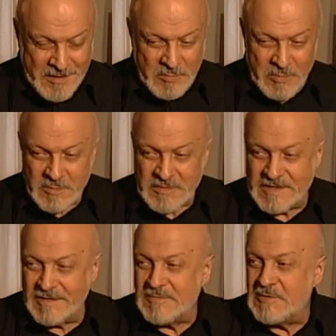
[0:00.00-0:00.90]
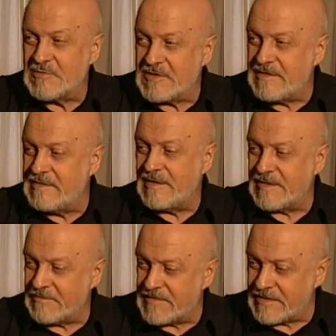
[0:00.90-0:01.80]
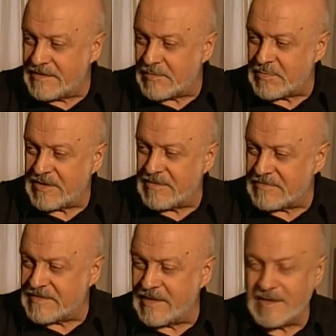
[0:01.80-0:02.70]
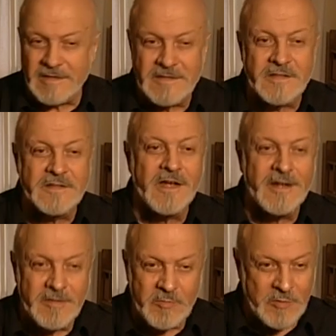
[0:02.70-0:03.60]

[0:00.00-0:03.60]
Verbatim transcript: Просто всю жизнь я всегда противостоял тотальному